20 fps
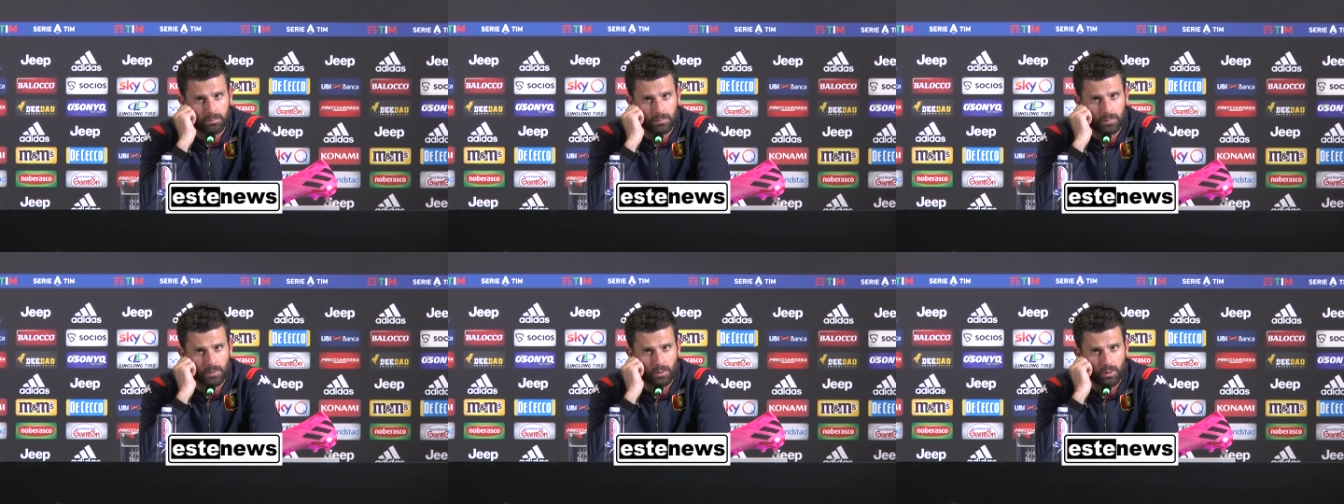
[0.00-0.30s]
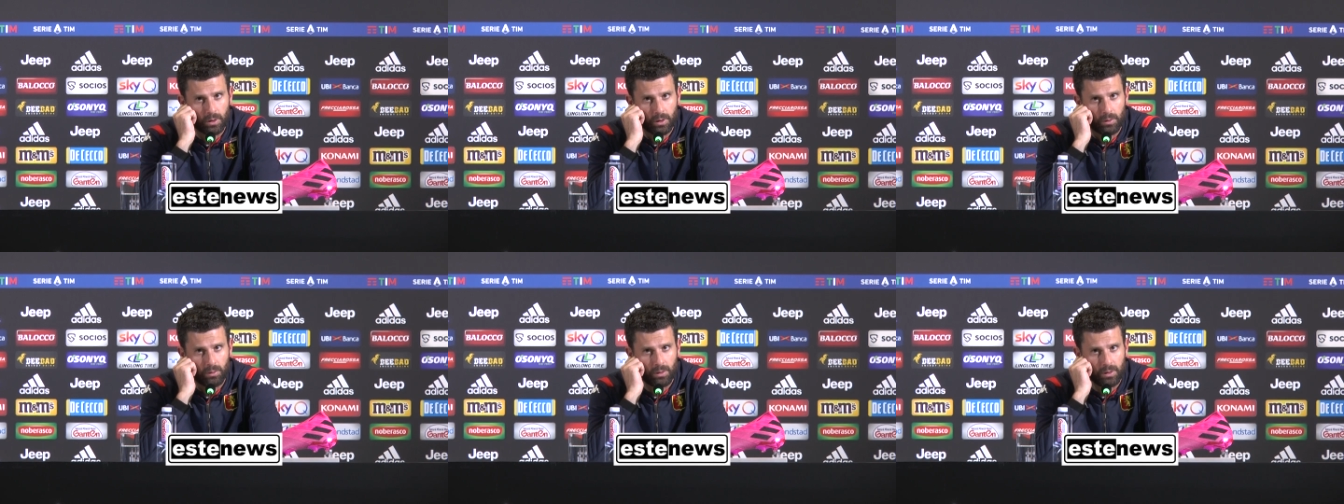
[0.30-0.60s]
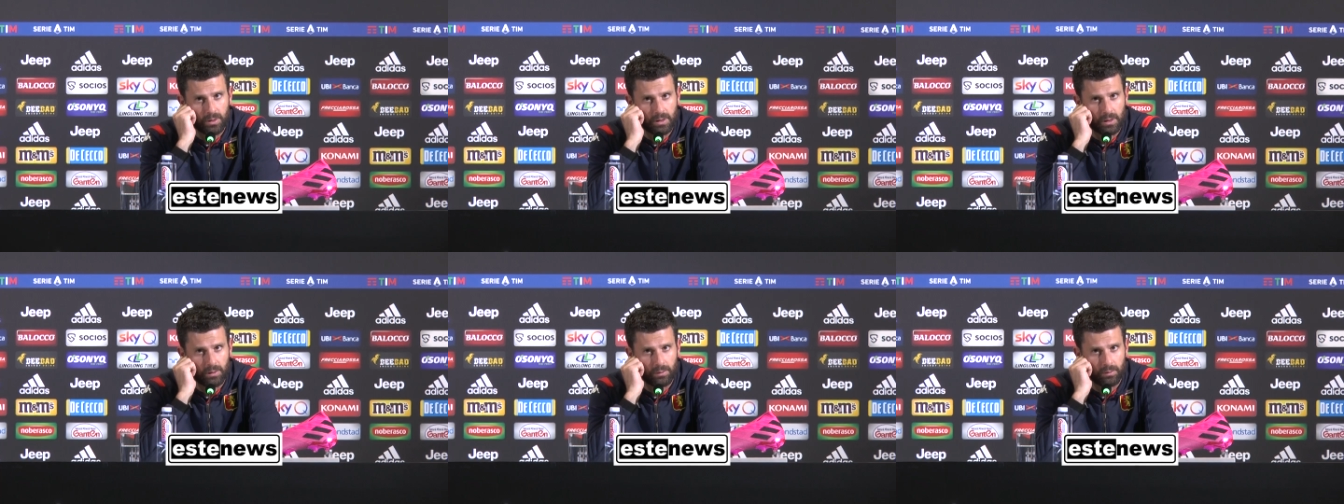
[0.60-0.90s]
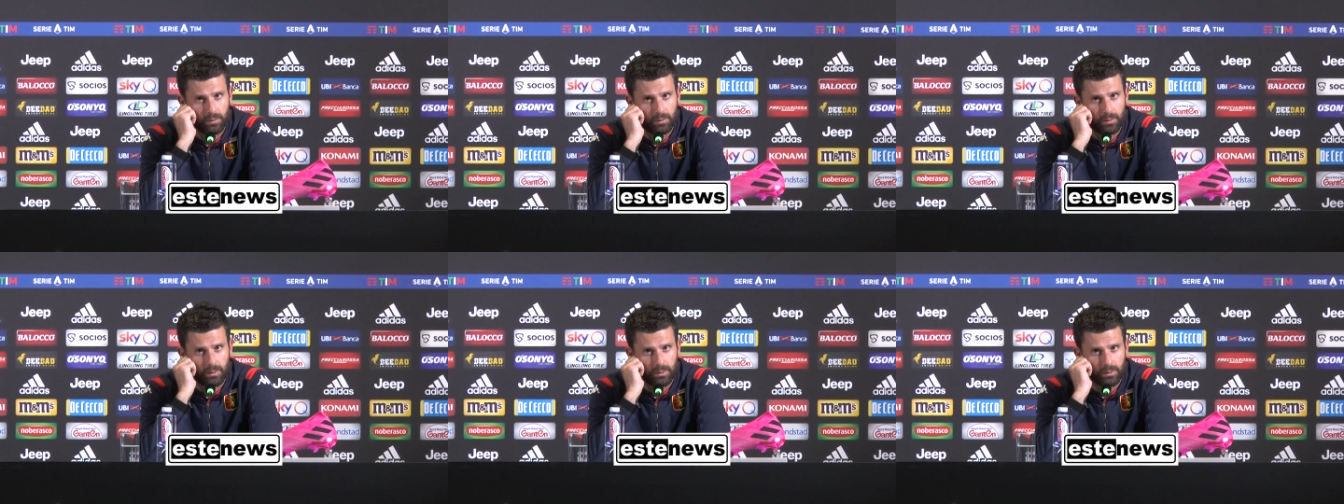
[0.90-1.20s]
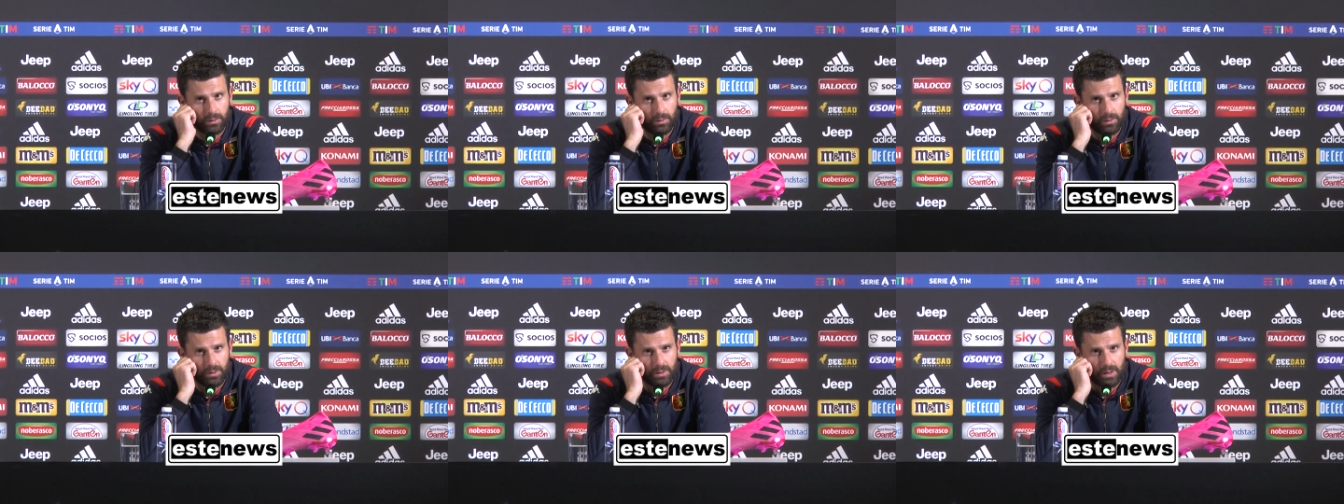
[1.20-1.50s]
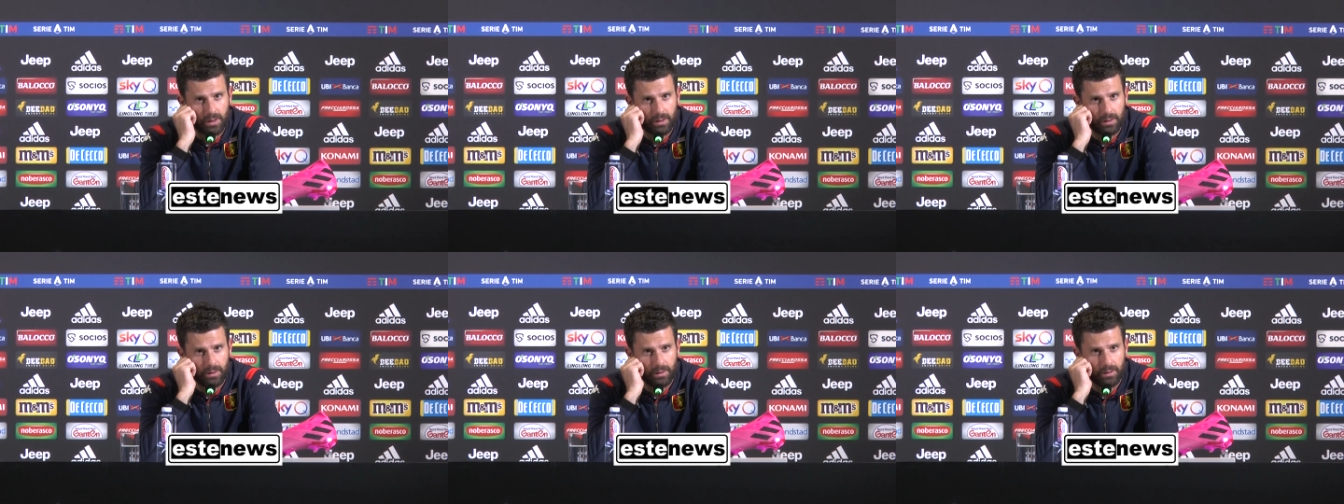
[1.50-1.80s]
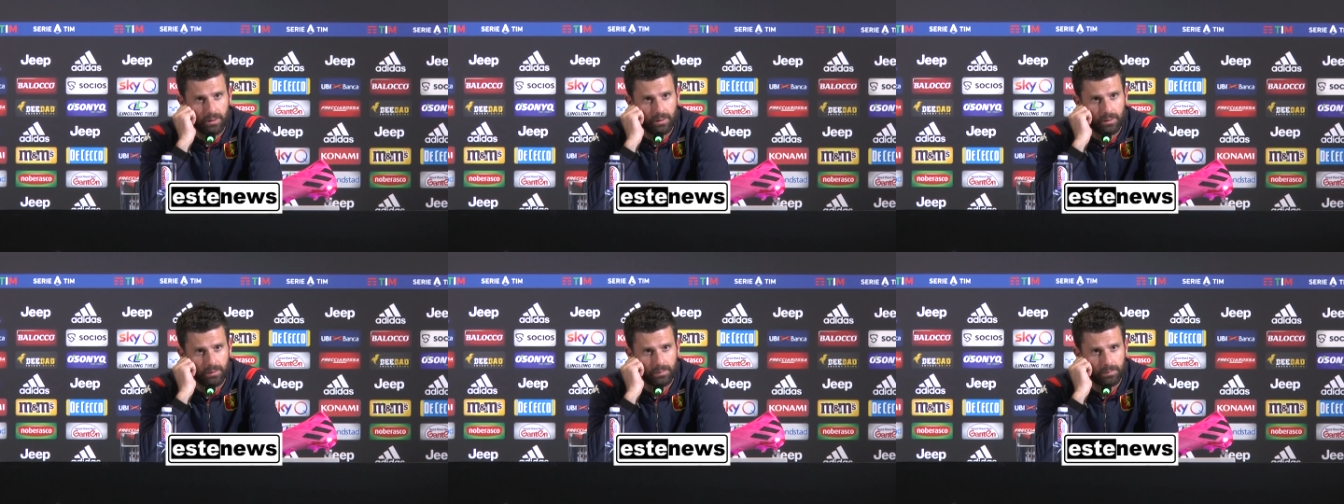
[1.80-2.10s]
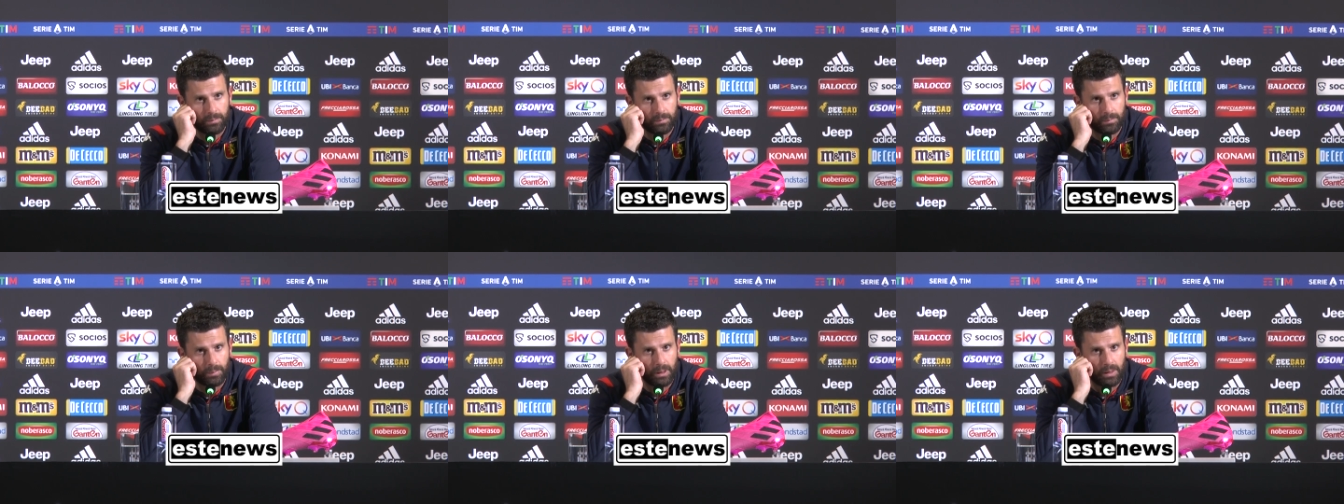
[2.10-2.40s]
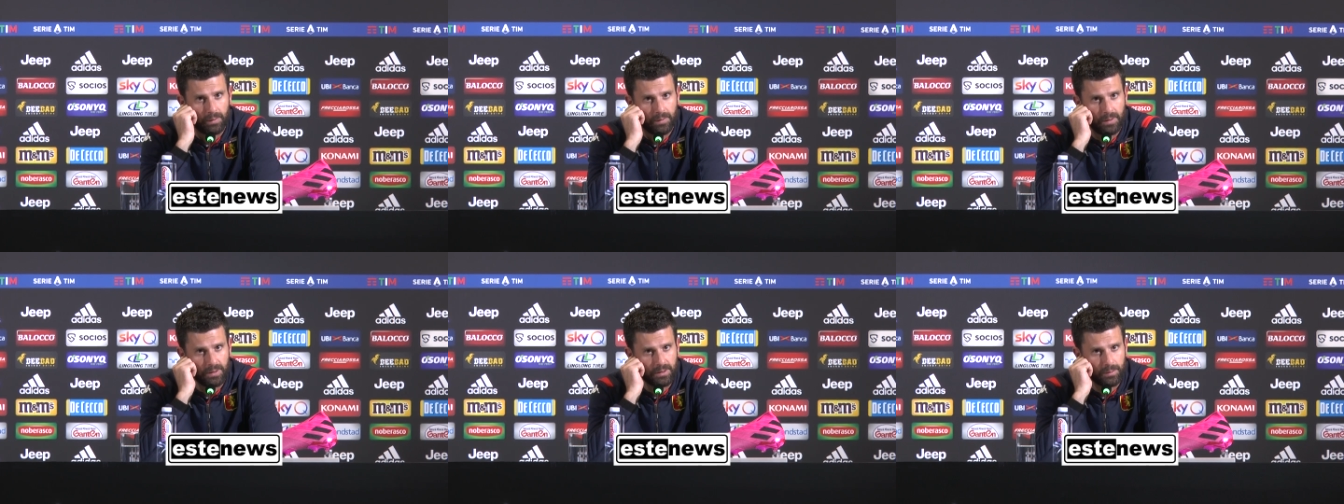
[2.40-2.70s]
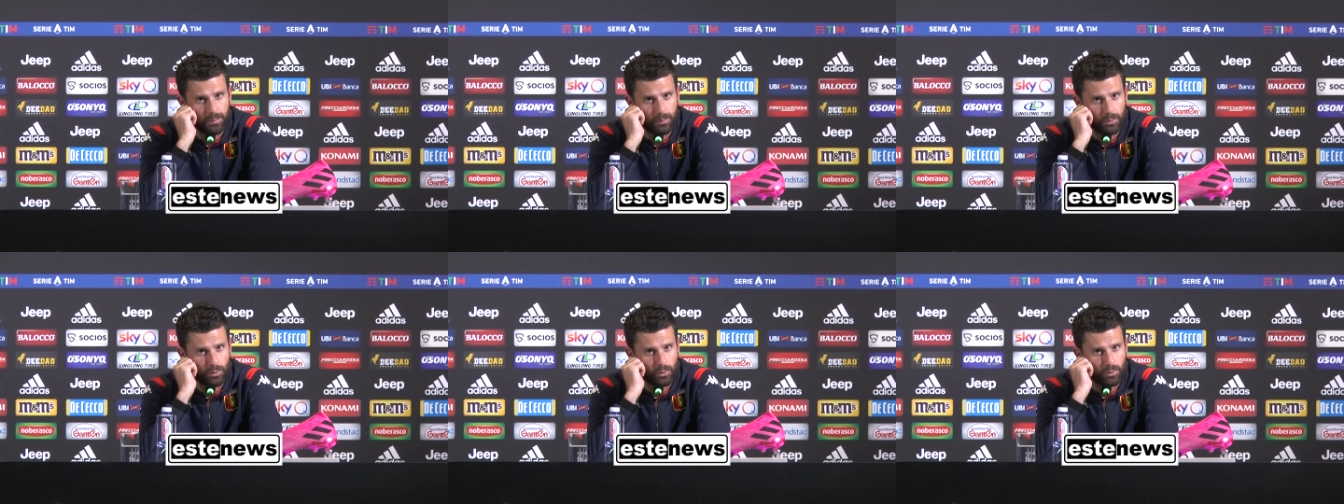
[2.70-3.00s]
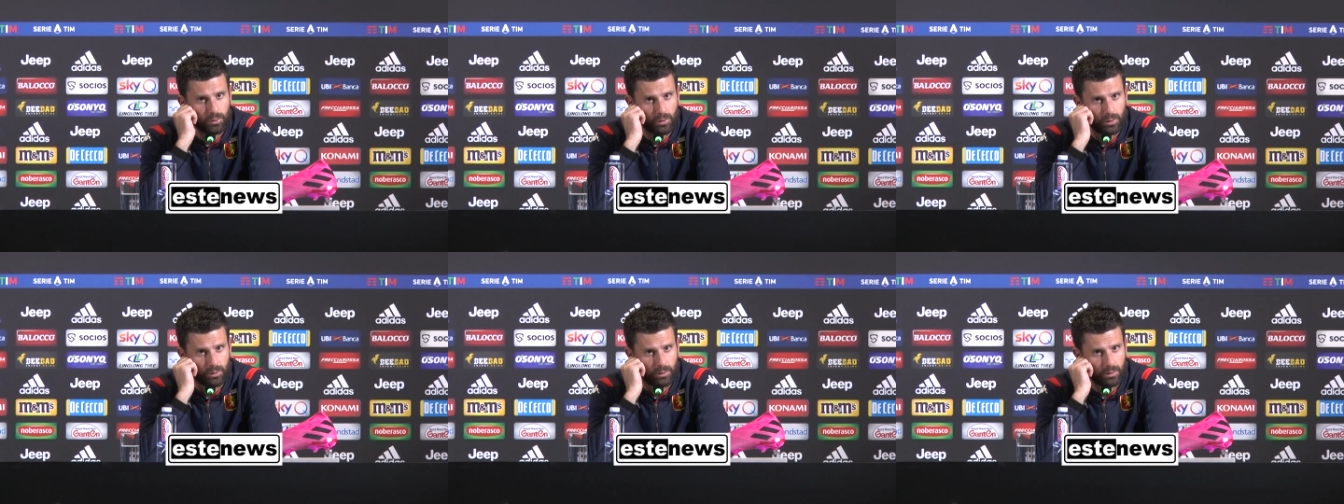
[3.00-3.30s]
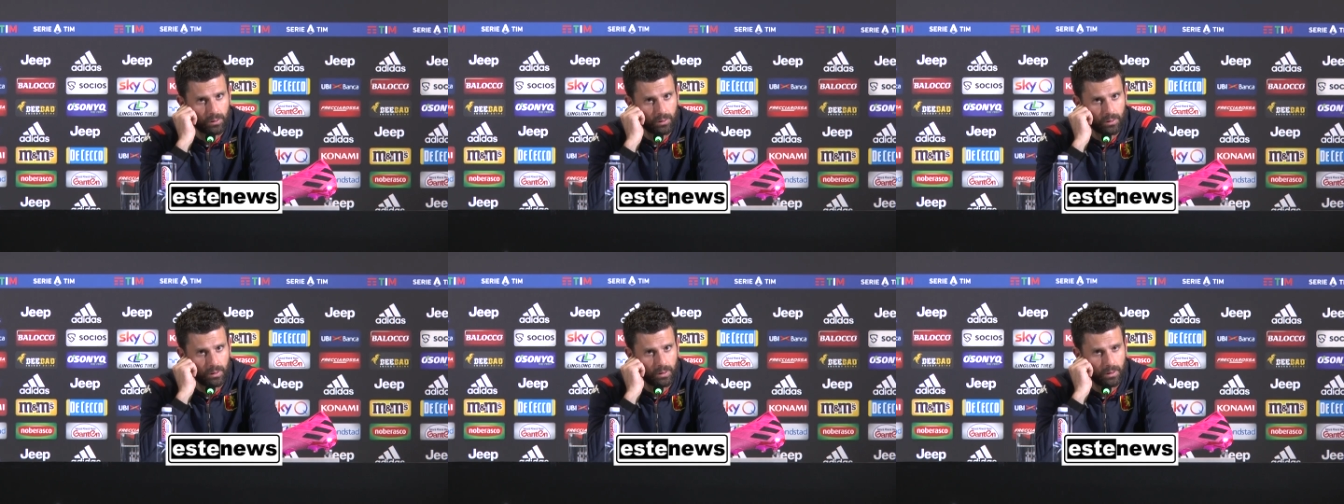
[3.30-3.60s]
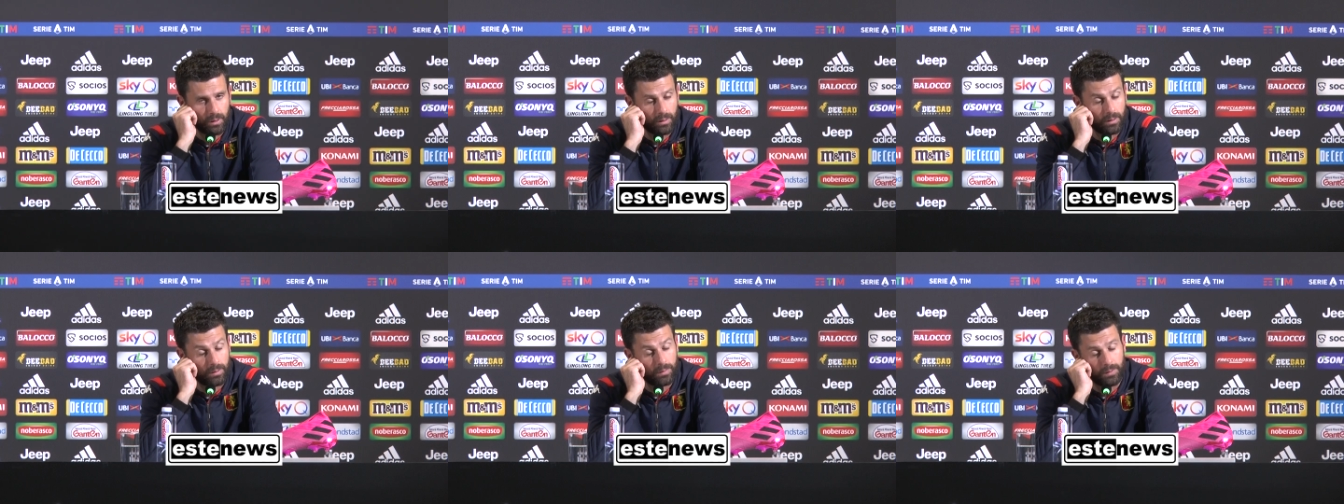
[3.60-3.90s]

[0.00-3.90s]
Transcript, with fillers: I giocatori stanno, sono stati bravissimi giusto eh,